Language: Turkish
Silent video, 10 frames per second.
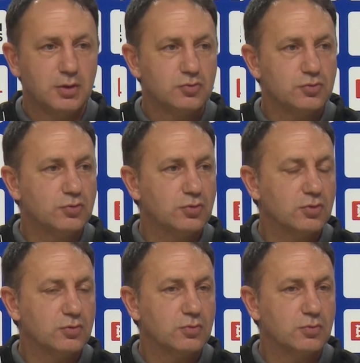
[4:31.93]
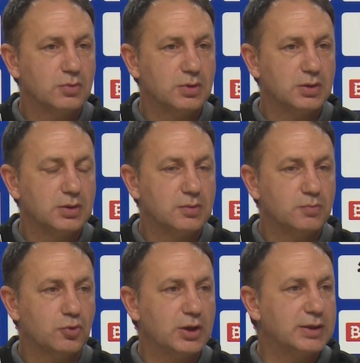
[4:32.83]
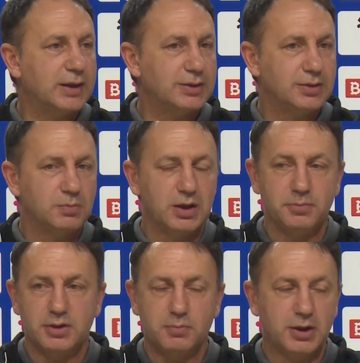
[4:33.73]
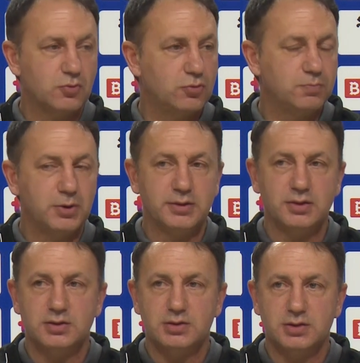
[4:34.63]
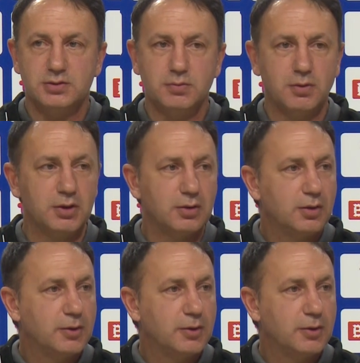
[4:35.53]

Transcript: Çünkü e, buraya geldiğimden beri ben kulüplerde de çalıştım ama